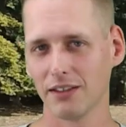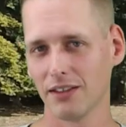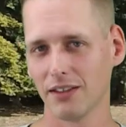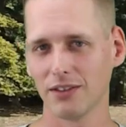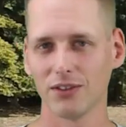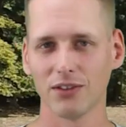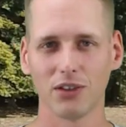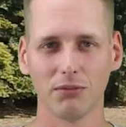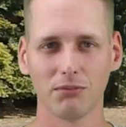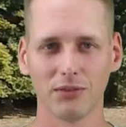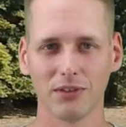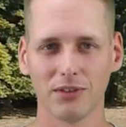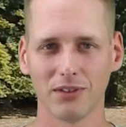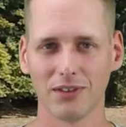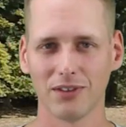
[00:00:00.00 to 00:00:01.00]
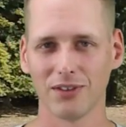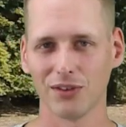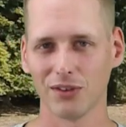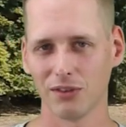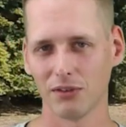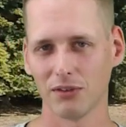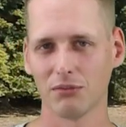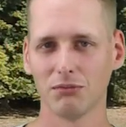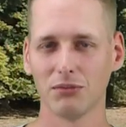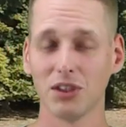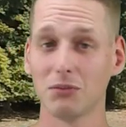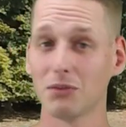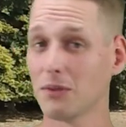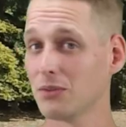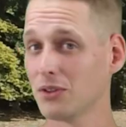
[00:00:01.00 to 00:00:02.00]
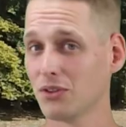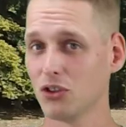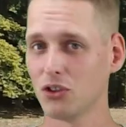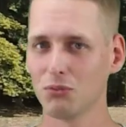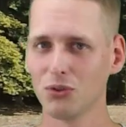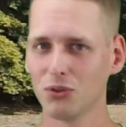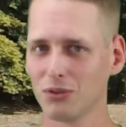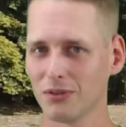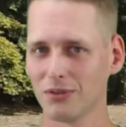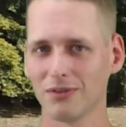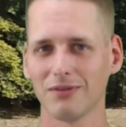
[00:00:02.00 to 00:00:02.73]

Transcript: gleich kommt und mit ihm ein bisschen schmust.